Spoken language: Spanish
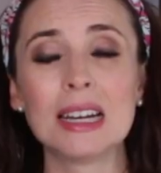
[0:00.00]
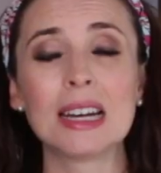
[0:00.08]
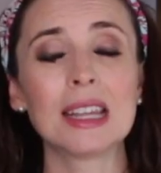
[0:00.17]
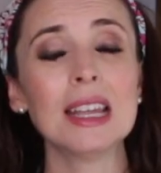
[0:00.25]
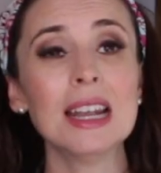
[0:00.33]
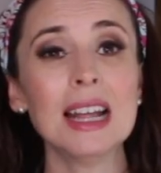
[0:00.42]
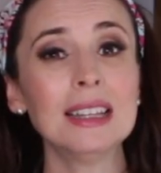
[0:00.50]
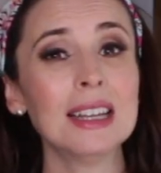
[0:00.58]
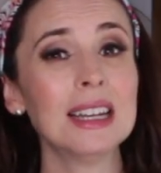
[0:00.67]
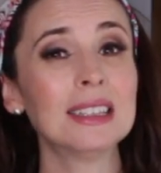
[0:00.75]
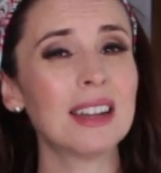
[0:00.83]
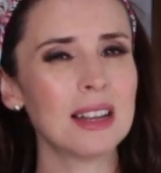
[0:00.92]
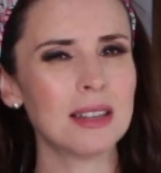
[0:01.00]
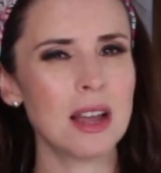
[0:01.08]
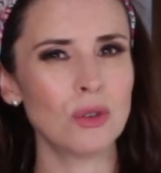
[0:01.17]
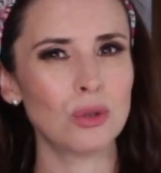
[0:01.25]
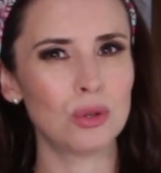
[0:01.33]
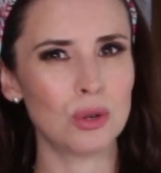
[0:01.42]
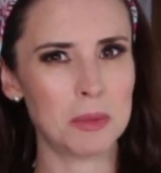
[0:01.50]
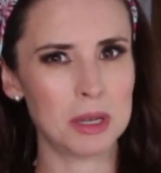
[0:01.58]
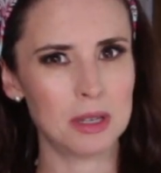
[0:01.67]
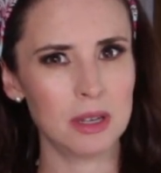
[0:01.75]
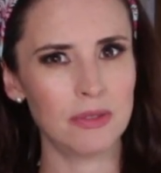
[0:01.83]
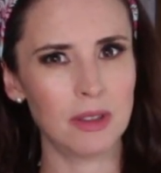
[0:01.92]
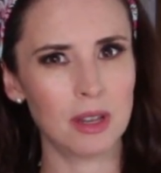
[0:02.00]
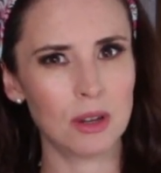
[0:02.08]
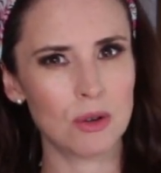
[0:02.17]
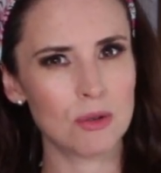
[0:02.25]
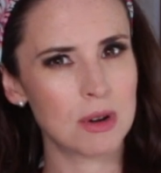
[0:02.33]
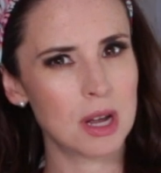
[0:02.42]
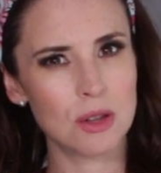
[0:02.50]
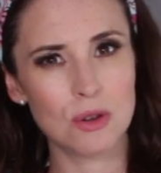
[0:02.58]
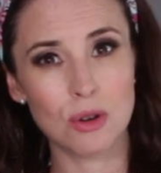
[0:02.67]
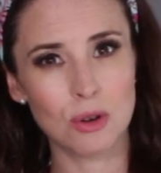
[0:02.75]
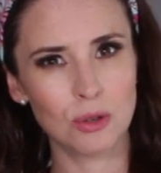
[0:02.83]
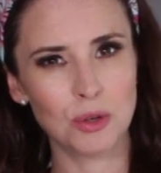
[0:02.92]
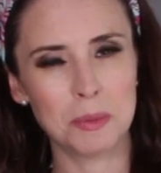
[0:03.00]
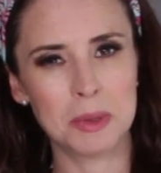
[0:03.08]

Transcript: Regina tiene tres años, ocho meses, Federico un año, ocho